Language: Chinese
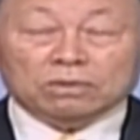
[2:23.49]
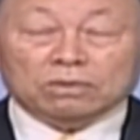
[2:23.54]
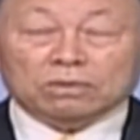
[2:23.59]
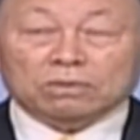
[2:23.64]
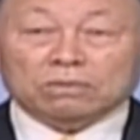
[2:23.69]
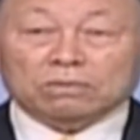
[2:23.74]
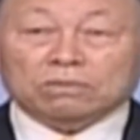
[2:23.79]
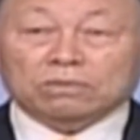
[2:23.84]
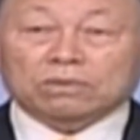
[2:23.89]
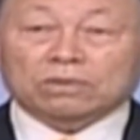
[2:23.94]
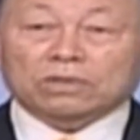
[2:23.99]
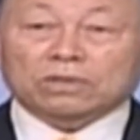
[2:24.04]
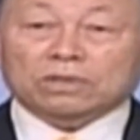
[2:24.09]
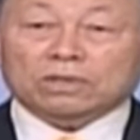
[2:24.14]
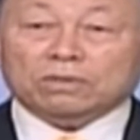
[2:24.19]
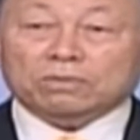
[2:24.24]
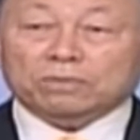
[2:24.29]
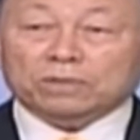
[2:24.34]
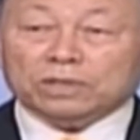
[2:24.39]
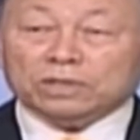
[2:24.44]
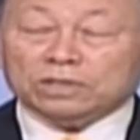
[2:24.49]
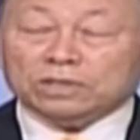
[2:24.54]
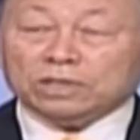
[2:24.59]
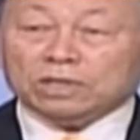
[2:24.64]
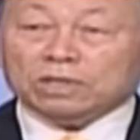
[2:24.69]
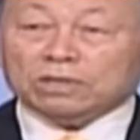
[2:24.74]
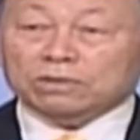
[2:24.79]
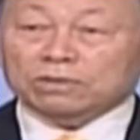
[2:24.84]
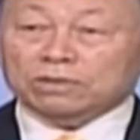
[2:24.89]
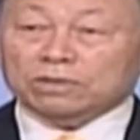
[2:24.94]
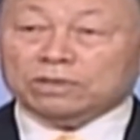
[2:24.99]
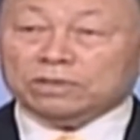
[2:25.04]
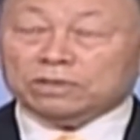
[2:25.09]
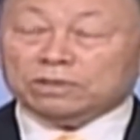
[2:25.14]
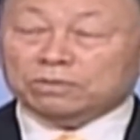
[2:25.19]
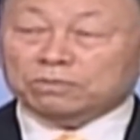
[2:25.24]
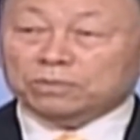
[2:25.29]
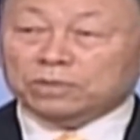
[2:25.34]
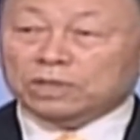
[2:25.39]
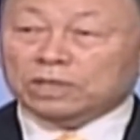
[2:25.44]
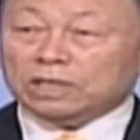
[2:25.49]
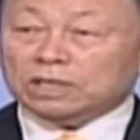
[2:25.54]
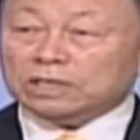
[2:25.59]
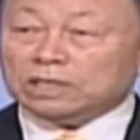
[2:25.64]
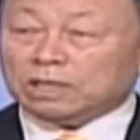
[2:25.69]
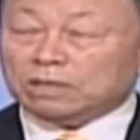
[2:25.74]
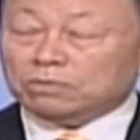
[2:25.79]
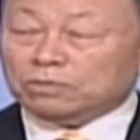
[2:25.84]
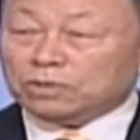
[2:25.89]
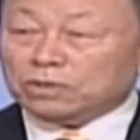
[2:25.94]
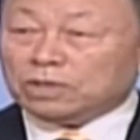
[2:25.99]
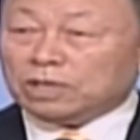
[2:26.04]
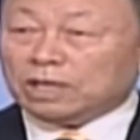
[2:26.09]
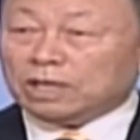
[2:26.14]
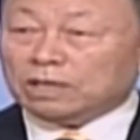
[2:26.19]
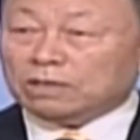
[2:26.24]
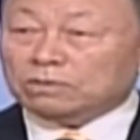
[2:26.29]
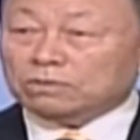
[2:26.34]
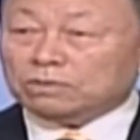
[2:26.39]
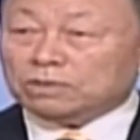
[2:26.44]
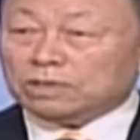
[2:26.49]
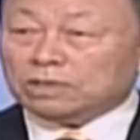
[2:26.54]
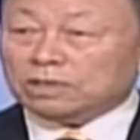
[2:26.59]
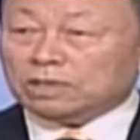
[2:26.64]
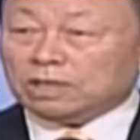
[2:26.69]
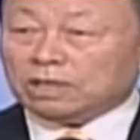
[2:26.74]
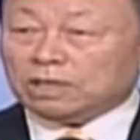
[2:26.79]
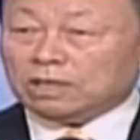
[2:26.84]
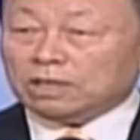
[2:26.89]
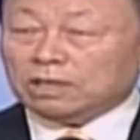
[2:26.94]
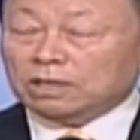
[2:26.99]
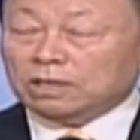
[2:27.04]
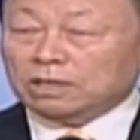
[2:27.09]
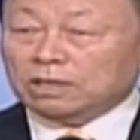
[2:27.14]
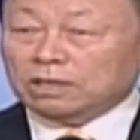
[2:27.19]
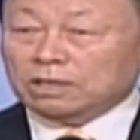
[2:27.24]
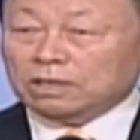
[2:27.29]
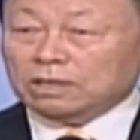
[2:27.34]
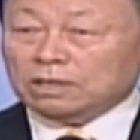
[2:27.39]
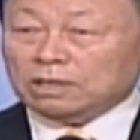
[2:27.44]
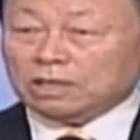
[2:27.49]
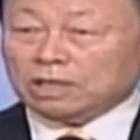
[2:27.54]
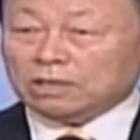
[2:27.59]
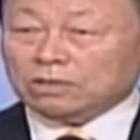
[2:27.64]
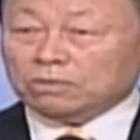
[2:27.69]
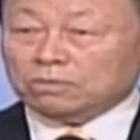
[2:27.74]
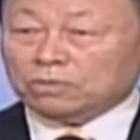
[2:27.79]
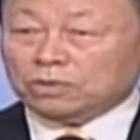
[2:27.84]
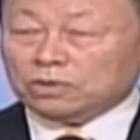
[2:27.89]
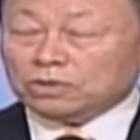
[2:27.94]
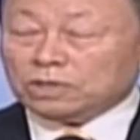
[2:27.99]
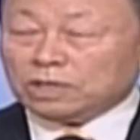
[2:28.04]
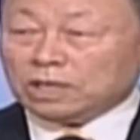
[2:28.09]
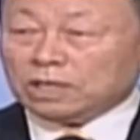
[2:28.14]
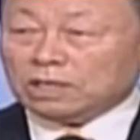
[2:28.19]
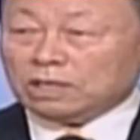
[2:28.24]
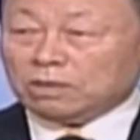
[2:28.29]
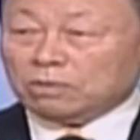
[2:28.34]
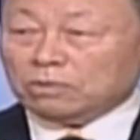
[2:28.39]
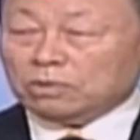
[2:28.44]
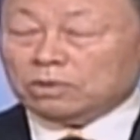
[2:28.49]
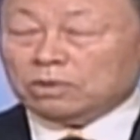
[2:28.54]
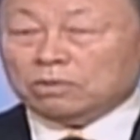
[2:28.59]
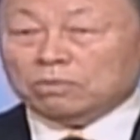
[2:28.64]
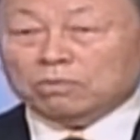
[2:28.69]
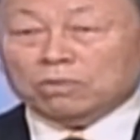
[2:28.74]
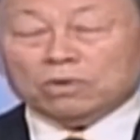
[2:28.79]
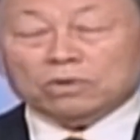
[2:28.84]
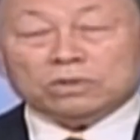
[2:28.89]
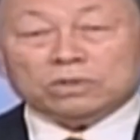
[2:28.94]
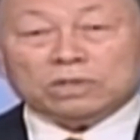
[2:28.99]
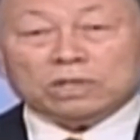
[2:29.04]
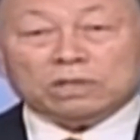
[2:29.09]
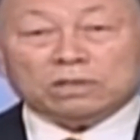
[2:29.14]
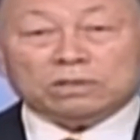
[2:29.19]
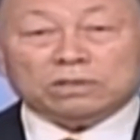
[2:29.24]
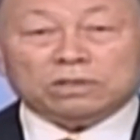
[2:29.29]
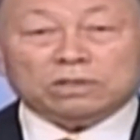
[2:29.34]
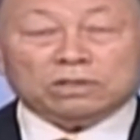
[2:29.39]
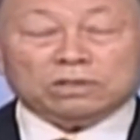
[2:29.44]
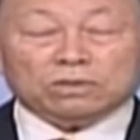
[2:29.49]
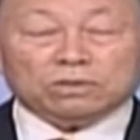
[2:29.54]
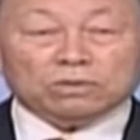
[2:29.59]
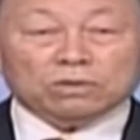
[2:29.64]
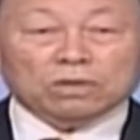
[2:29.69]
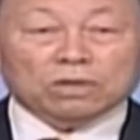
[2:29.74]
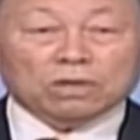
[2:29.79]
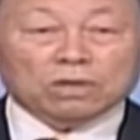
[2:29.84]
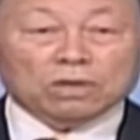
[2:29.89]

喊不出阿门的人是背着恶的人，就是上帝说的话呀。那么我和大家